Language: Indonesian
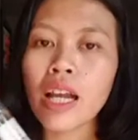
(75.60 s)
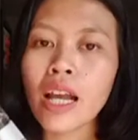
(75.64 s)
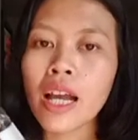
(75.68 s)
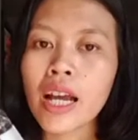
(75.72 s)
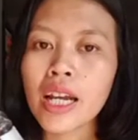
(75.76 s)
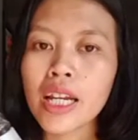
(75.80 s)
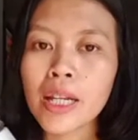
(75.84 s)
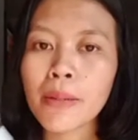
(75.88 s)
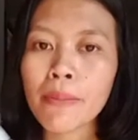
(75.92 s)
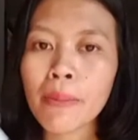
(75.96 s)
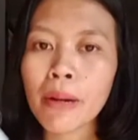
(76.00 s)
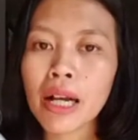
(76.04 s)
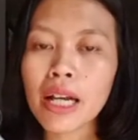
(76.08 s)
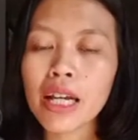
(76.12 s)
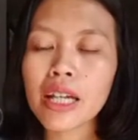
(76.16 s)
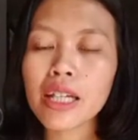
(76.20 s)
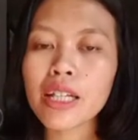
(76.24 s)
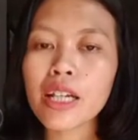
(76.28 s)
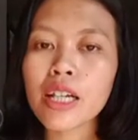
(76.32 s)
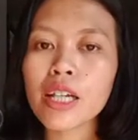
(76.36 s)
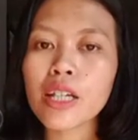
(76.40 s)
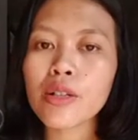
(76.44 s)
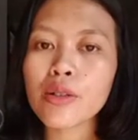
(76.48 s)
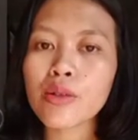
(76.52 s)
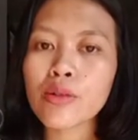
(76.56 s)

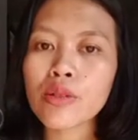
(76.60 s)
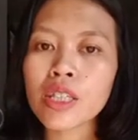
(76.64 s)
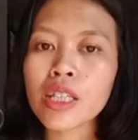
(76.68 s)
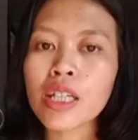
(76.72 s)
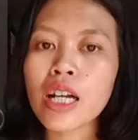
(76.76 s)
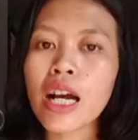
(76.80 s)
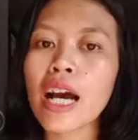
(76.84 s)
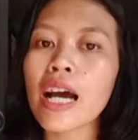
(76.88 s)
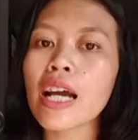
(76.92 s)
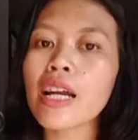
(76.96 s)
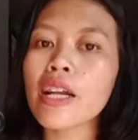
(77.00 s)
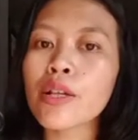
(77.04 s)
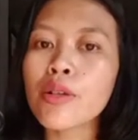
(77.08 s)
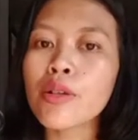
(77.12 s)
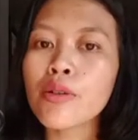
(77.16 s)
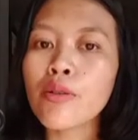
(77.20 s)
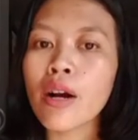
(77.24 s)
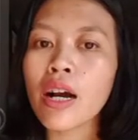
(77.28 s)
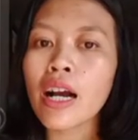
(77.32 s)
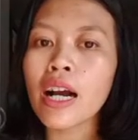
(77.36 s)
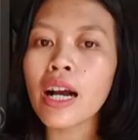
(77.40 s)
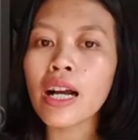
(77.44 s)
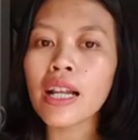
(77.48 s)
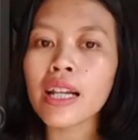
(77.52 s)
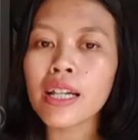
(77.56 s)
Dipakainya itu sehari dua
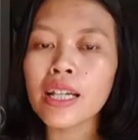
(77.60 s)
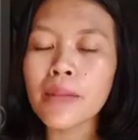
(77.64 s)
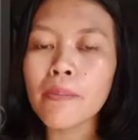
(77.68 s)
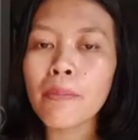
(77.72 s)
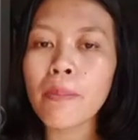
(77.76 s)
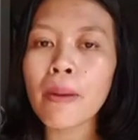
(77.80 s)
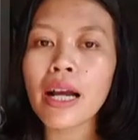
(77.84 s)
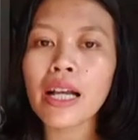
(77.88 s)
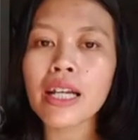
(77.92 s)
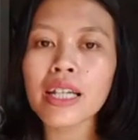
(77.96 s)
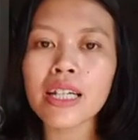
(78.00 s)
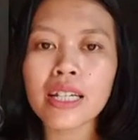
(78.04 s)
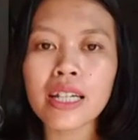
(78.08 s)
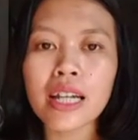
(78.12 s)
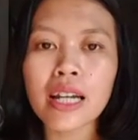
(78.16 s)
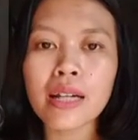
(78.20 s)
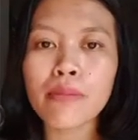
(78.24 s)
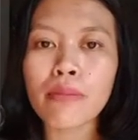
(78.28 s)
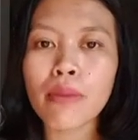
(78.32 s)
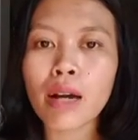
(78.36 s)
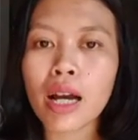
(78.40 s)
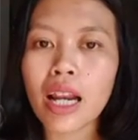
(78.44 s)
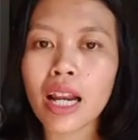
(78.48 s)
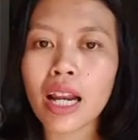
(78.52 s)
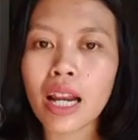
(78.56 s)
kali pagi dan
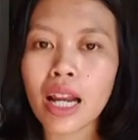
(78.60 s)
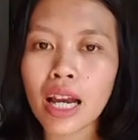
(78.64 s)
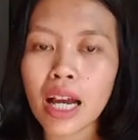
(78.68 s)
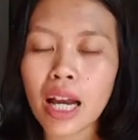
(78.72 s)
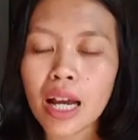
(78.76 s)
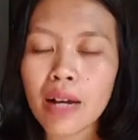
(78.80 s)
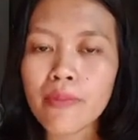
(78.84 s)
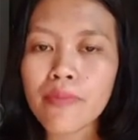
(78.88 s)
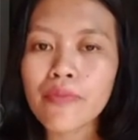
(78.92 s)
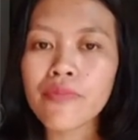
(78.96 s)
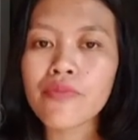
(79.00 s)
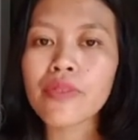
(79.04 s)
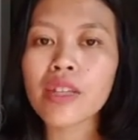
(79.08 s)
malam